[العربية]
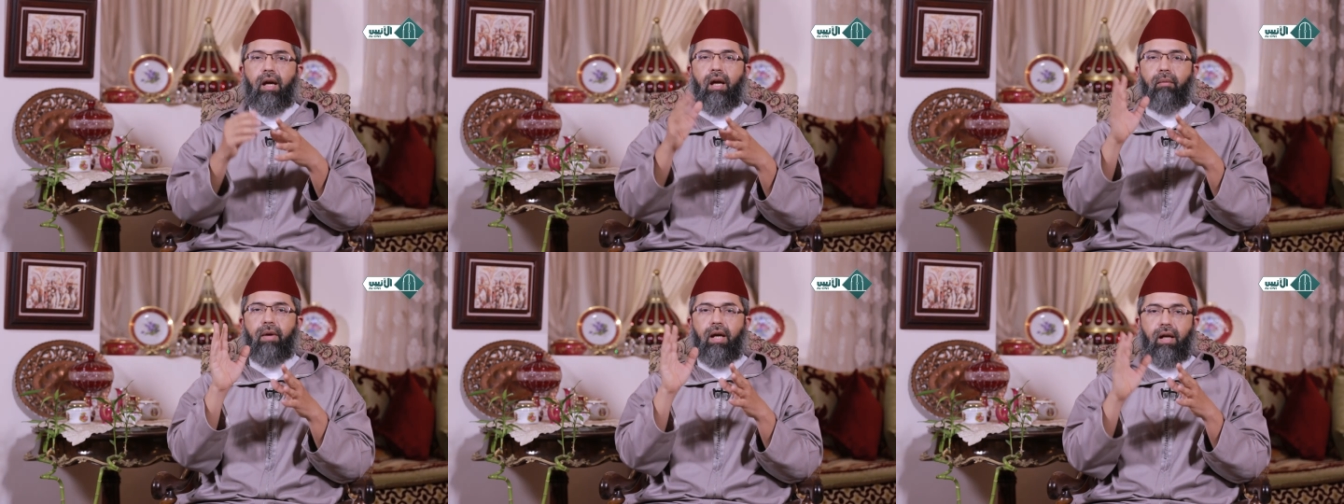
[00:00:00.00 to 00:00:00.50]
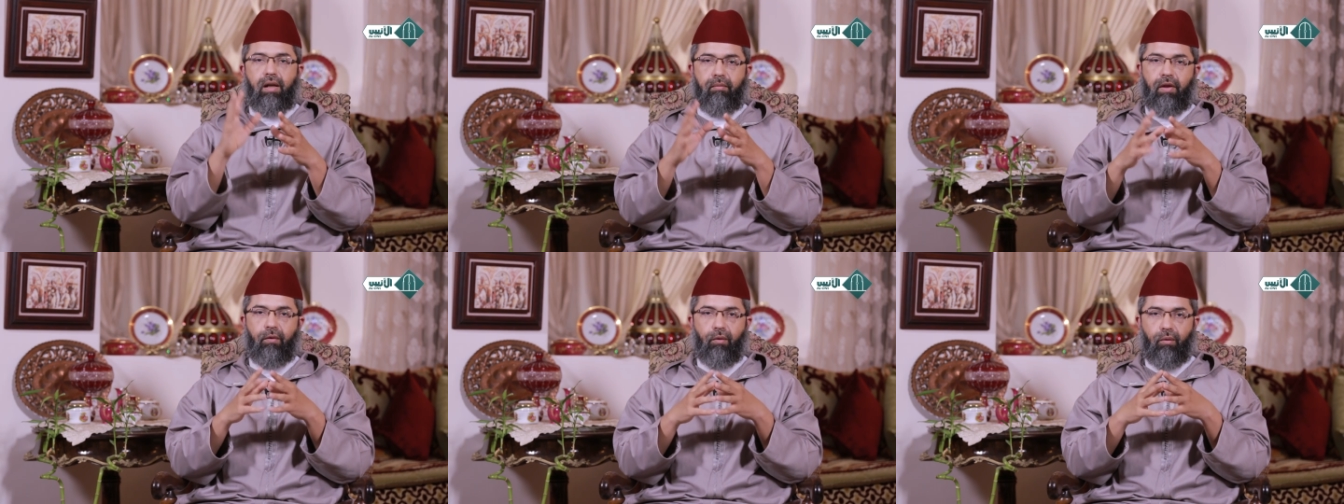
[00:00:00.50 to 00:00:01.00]
هباء
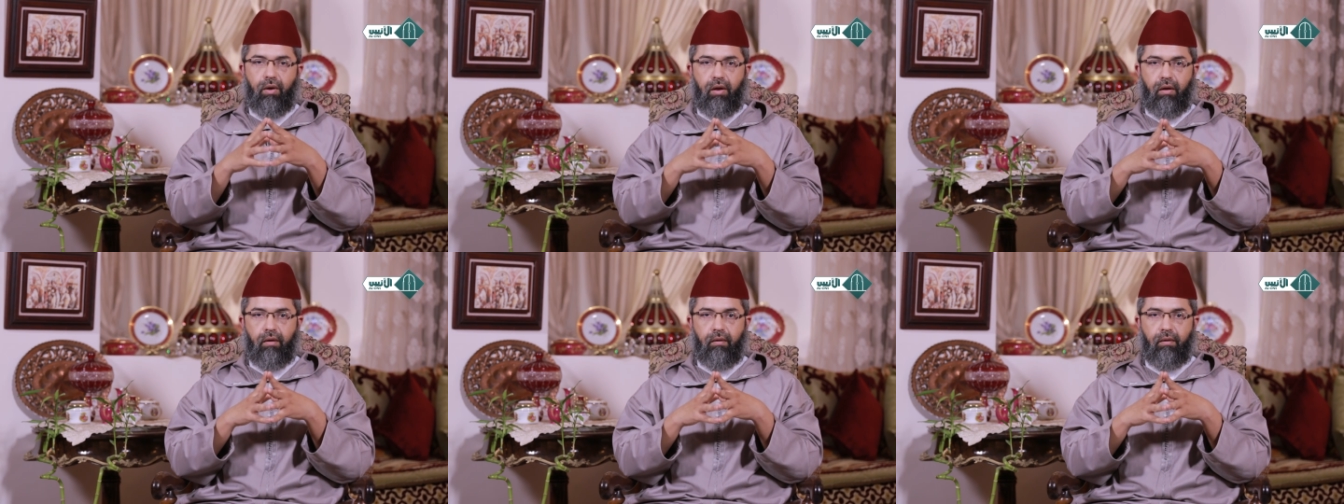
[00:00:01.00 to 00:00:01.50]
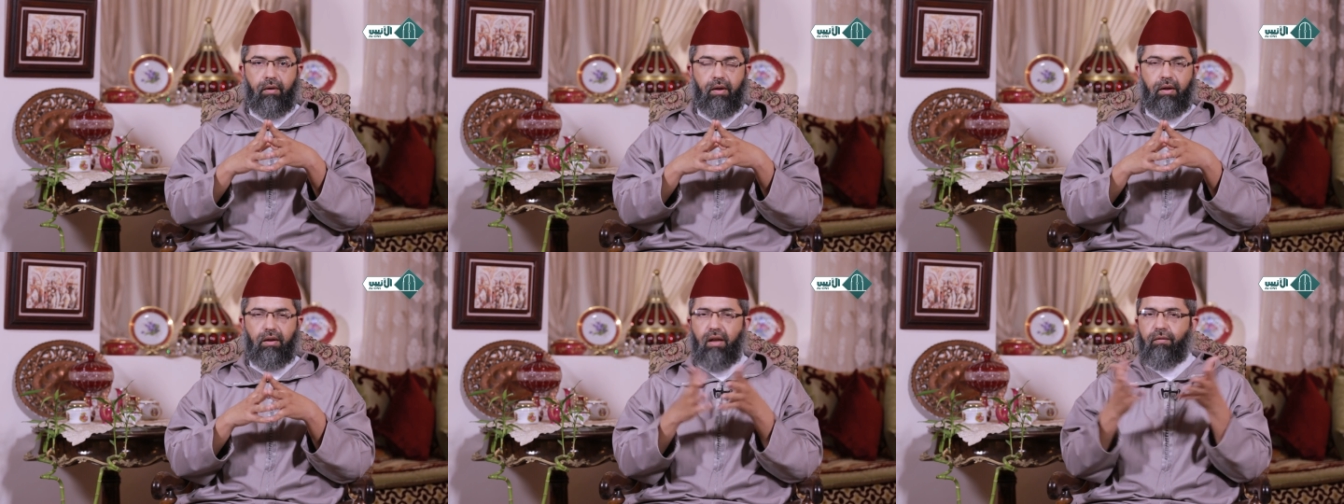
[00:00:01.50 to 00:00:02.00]
منثورا
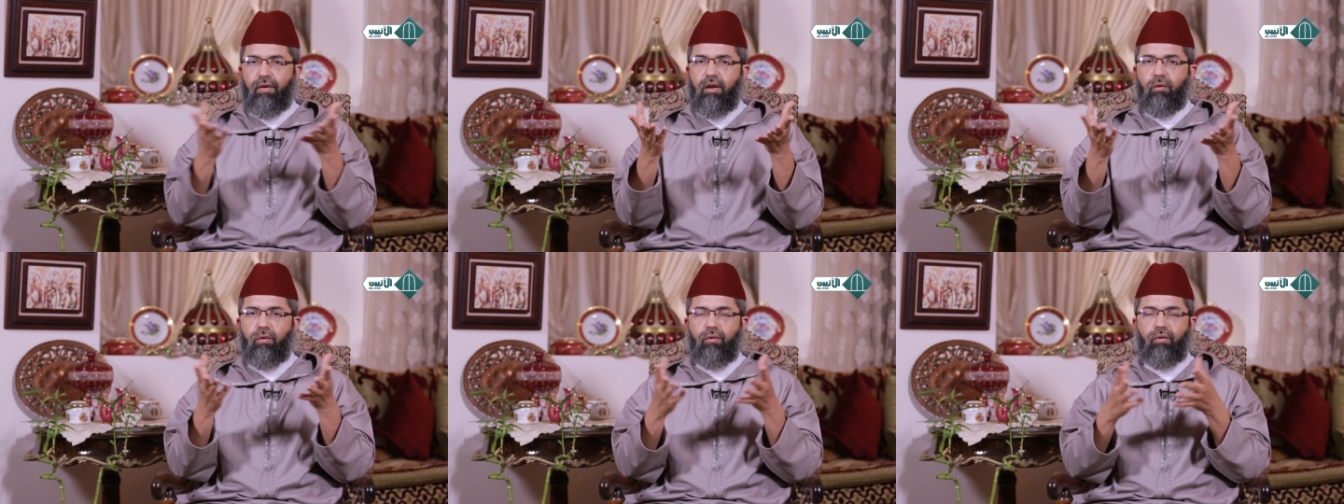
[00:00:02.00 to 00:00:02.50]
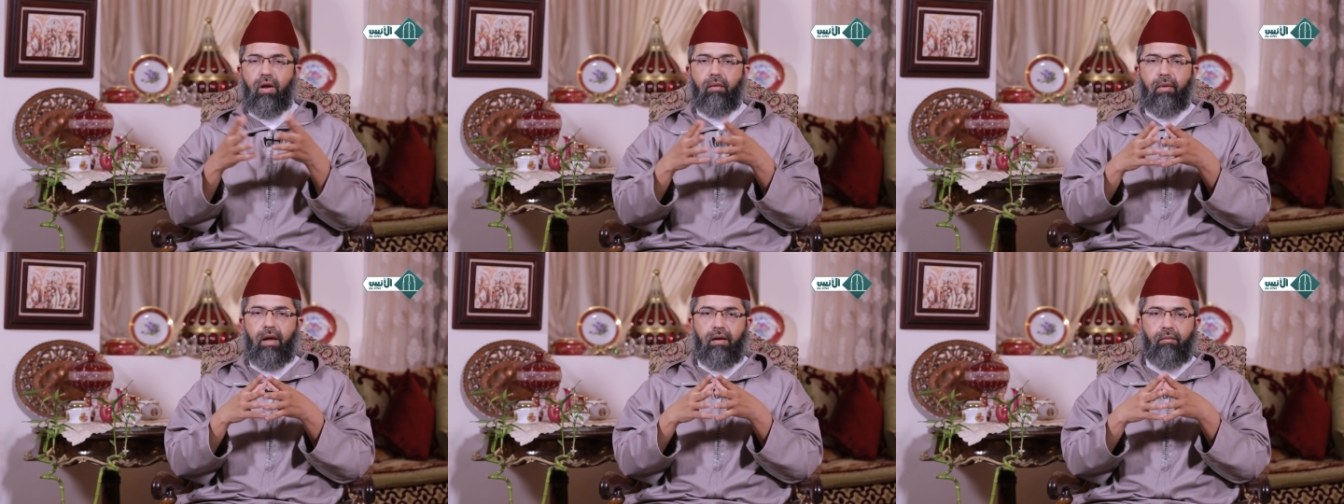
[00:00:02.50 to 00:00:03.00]
كيف يكون
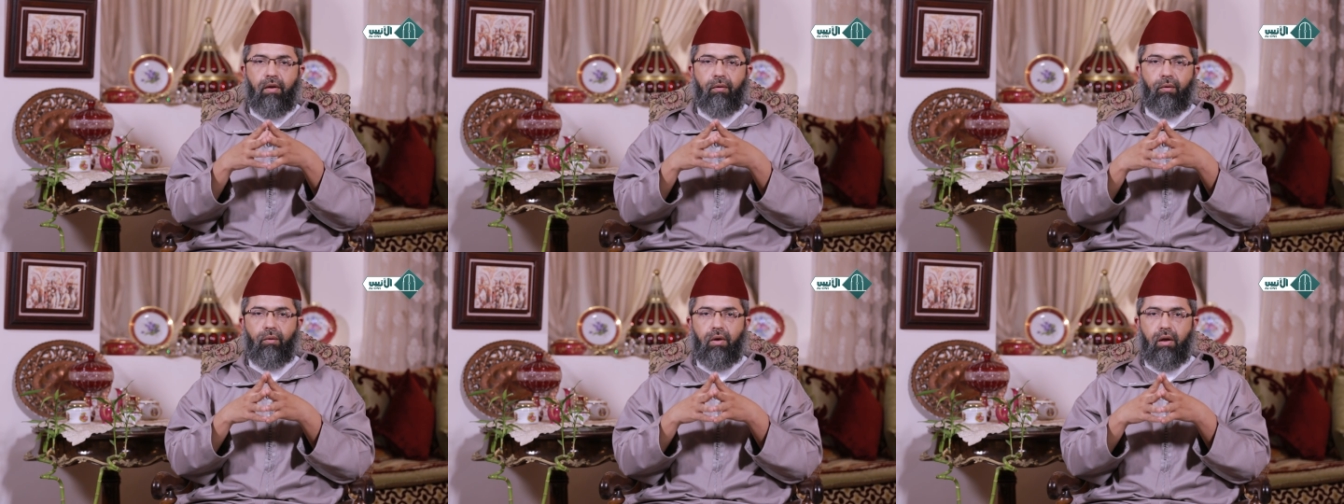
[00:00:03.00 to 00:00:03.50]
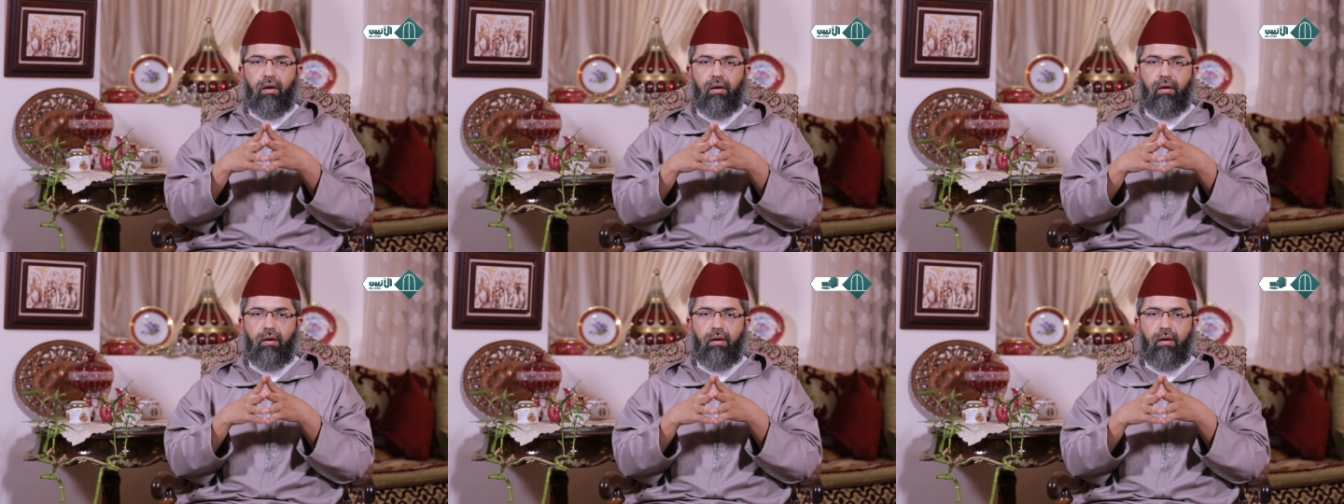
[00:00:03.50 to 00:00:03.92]
هباء منثورا